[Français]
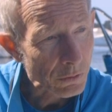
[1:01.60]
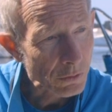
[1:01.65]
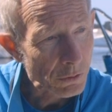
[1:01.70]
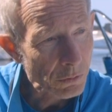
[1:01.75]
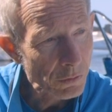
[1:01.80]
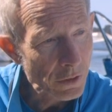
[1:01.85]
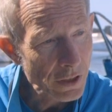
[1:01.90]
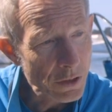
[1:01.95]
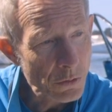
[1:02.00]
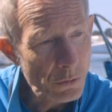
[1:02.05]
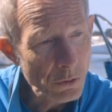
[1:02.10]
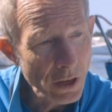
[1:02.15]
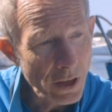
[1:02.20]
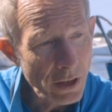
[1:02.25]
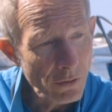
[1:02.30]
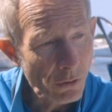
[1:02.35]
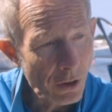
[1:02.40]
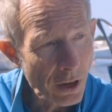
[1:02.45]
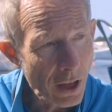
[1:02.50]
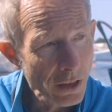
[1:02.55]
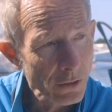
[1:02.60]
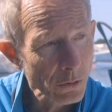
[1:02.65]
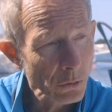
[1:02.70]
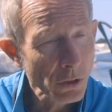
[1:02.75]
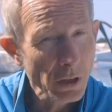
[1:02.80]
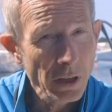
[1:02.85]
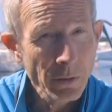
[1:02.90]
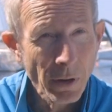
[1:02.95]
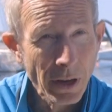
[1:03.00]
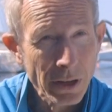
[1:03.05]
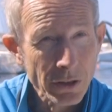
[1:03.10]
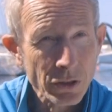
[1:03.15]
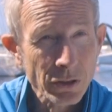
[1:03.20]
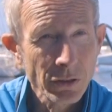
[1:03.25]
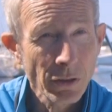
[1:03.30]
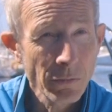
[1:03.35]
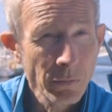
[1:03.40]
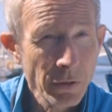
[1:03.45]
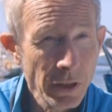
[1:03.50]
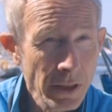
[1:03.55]
véhiculer voilà, donc l'image
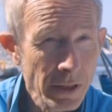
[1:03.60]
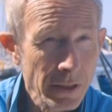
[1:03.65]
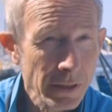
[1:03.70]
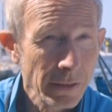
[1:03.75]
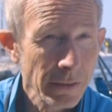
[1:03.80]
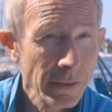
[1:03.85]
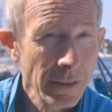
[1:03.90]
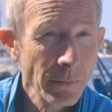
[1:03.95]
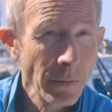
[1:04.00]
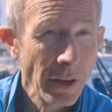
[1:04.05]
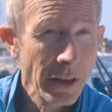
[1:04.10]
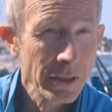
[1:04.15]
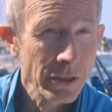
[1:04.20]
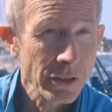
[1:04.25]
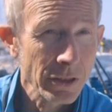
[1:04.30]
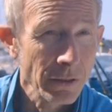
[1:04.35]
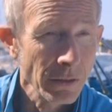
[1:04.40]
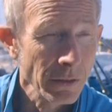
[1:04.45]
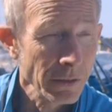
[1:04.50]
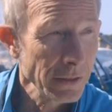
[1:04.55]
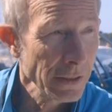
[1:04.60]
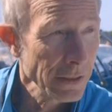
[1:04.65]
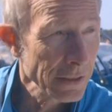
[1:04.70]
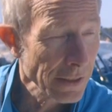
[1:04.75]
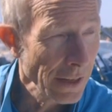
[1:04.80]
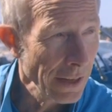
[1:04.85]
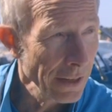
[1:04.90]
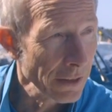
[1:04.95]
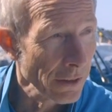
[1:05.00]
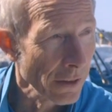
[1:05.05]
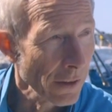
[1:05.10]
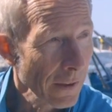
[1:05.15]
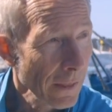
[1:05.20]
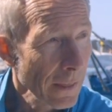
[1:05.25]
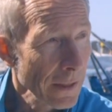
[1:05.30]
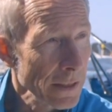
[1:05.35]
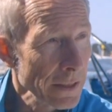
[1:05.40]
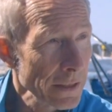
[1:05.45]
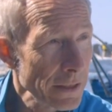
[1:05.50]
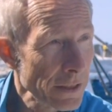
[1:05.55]
d'Olmix, l'image euh, des algues,
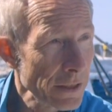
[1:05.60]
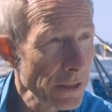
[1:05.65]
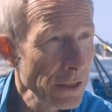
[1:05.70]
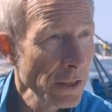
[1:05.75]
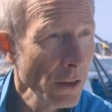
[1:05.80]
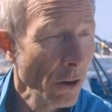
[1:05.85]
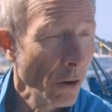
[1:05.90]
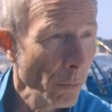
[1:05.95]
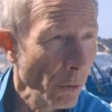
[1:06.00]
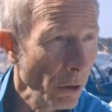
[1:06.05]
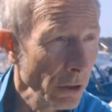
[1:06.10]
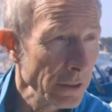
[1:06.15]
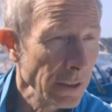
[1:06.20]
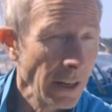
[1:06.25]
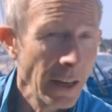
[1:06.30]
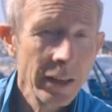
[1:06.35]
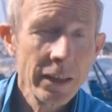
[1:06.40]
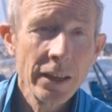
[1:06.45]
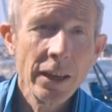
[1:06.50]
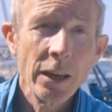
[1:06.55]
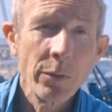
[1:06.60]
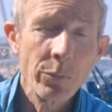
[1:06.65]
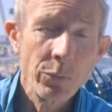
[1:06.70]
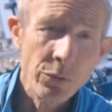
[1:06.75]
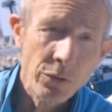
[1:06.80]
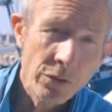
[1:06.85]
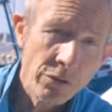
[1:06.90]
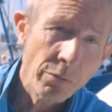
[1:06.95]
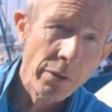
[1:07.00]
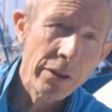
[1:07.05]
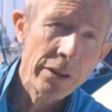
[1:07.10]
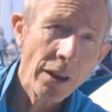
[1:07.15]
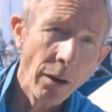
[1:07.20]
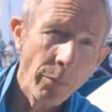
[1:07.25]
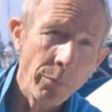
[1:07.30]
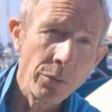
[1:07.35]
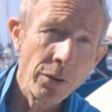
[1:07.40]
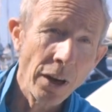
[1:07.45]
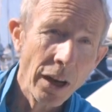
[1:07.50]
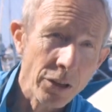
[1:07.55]
ici en Bretagne, et puis de manière
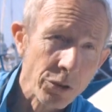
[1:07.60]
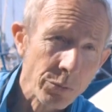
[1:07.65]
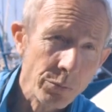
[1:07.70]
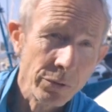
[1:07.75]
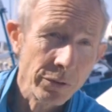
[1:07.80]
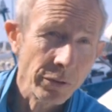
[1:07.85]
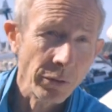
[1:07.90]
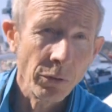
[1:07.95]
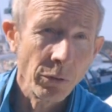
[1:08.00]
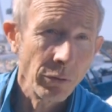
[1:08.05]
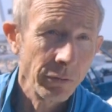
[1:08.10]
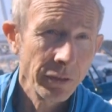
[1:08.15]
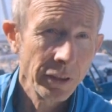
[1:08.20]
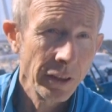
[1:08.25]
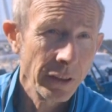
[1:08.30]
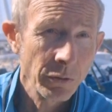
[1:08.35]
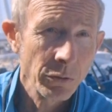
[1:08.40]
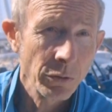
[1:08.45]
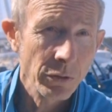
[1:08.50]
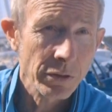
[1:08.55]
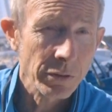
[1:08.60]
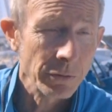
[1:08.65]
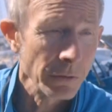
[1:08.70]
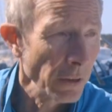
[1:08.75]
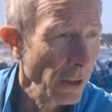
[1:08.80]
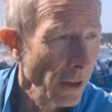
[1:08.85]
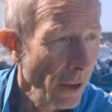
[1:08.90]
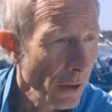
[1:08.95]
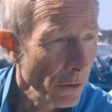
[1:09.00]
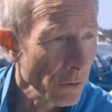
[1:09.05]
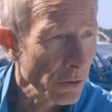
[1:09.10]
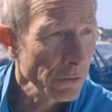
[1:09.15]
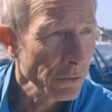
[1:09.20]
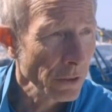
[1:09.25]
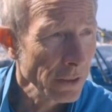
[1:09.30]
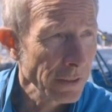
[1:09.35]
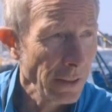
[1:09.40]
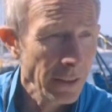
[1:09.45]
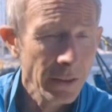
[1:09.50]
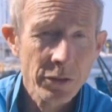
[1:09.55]
plus large, puisqu'on fait des courses au, niveau
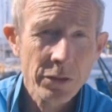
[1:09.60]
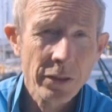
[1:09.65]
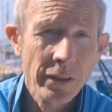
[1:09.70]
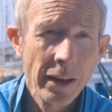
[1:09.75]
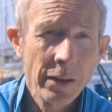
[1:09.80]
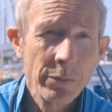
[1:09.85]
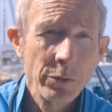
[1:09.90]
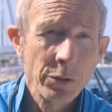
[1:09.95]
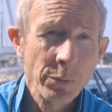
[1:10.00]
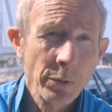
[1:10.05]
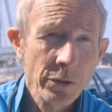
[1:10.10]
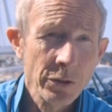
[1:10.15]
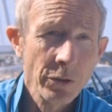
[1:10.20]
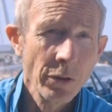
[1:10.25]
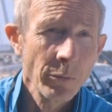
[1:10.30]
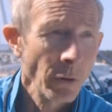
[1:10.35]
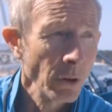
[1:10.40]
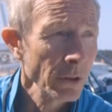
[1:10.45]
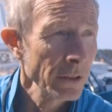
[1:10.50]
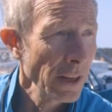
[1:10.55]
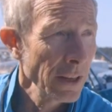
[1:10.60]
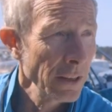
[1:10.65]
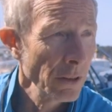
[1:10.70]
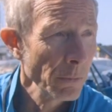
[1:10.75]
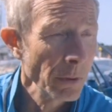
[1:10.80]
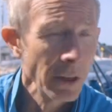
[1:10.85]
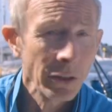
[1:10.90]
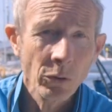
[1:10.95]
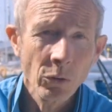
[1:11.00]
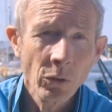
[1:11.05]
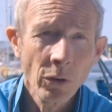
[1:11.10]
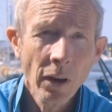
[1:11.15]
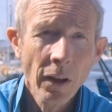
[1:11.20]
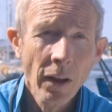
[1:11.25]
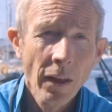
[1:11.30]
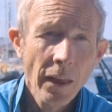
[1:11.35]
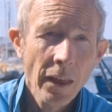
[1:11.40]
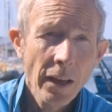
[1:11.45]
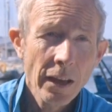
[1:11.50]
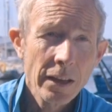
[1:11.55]
international. Mais je pense qu'en Bretagne, le bateau,
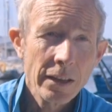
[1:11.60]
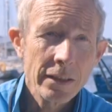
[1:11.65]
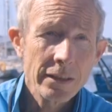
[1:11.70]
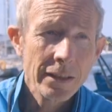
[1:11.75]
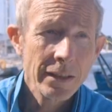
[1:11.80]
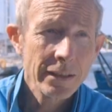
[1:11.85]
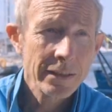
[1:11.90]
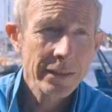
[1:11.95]
et ça,